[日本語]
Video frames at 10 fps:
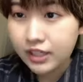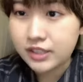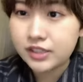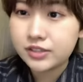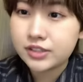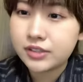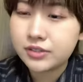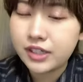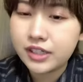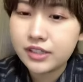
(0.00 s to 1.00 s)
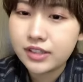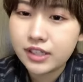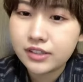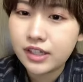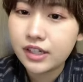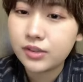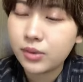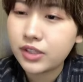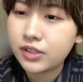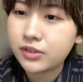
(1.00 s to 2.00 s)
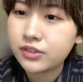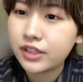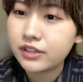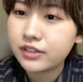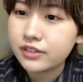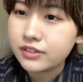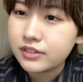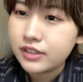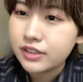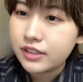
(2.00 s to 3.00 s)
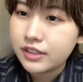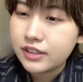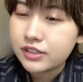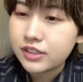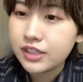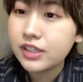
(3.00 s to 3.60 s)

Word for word: アタックして振られる役が残りろくにん。しげ